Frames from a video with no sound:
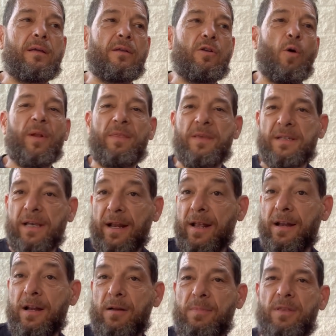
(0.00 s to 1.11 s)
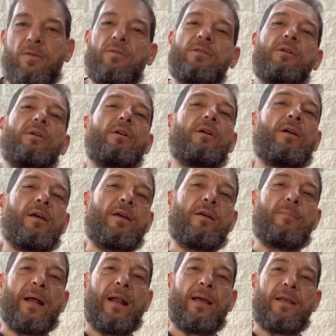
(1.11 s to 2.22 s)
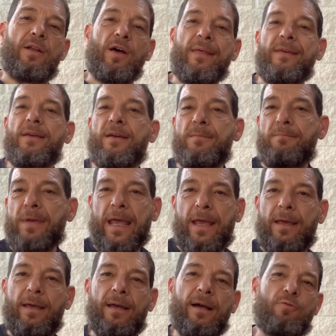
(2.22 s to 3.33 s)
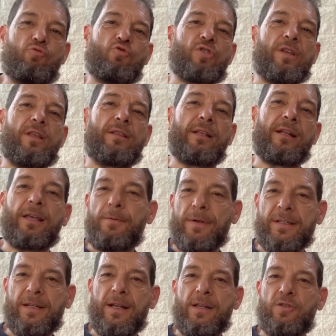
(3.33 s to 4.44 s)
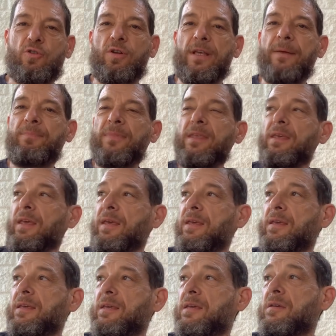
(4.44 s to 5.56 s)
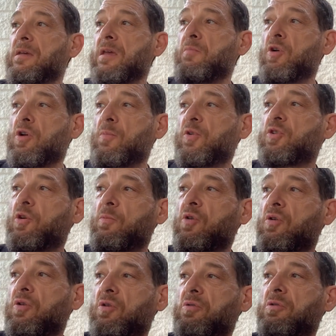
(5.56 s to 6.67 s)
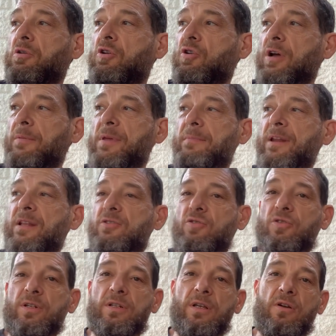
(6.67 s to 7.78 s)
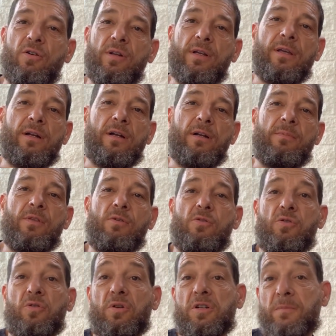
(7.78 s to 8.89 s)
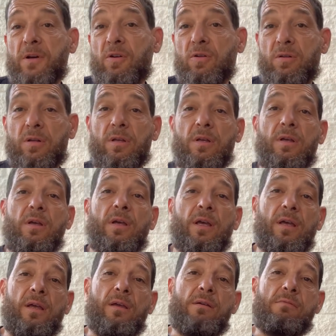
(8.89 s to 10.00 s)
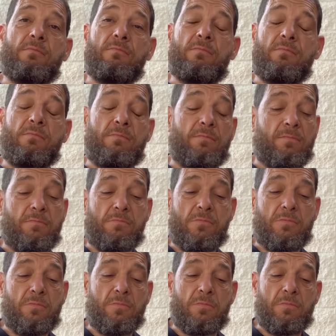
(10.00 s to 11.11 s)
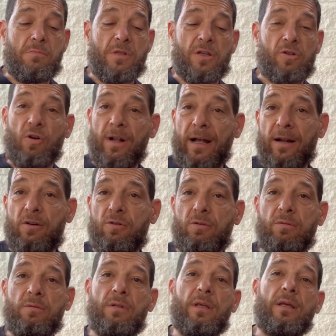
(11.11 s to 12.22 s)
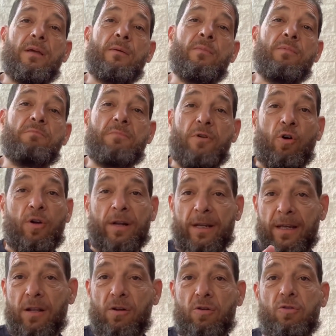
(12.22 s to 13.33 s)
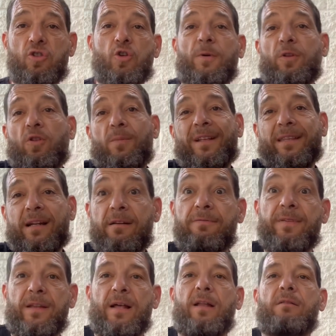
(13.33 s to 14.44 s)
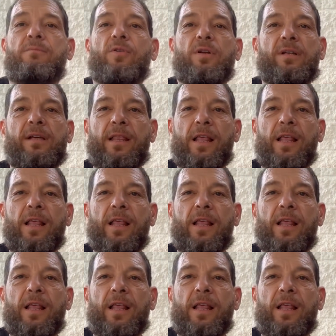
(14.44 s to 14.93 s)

lo precisaré en el vídeo ¿eh? para que nadie me acuse de tergiversar la historia. Y bueno, pues como creo que había varias cosas que corregir en el vídeo, yo creo que es mejor eh, descolgarlo, eh, corregirlo, sobre todo meter el final, porque es que